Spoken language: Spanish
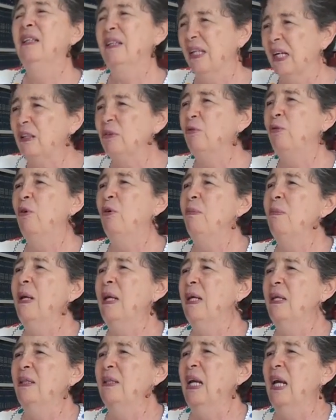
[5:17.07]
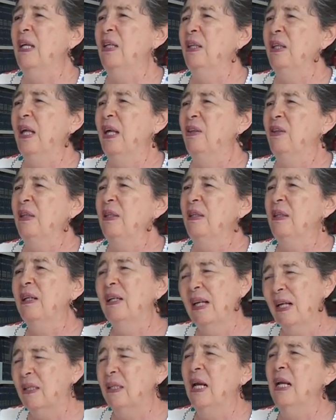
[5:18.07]
transforma la realidad,
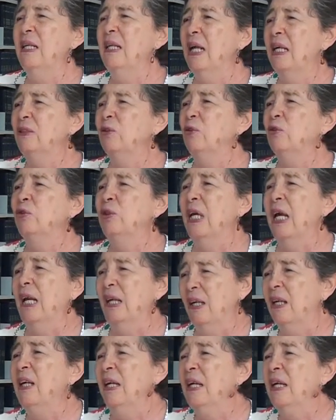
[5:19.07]
la realidad social.